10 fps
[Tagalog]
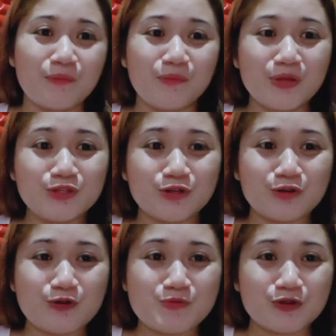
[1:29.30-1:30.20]
medyo
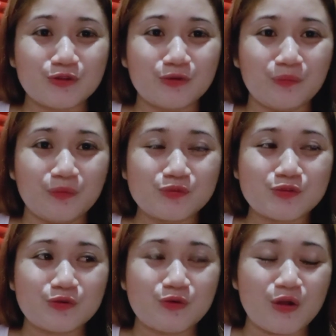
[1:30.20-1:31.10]
kumurot yung
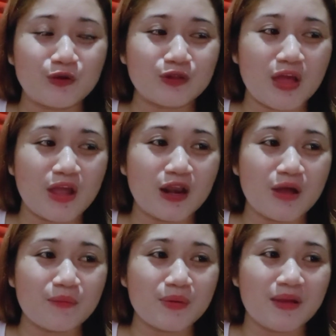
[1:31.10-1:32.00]
puso ko ano dahil
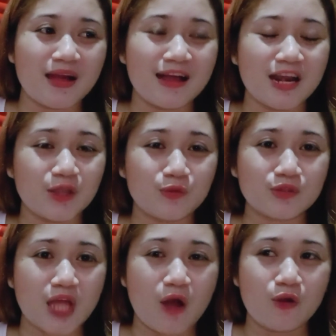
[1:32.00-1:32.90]
nga may mga ganitong
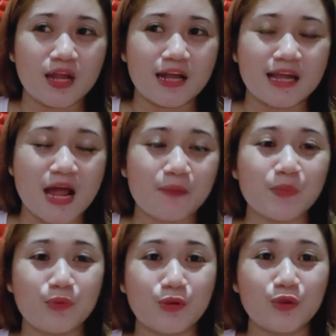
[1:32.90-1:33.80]
tao na grabe
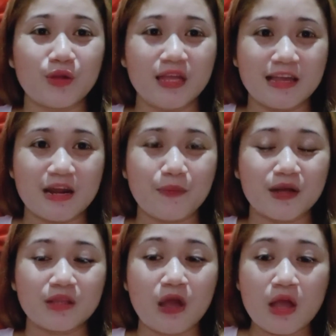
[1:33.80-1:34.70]
po yung hirap at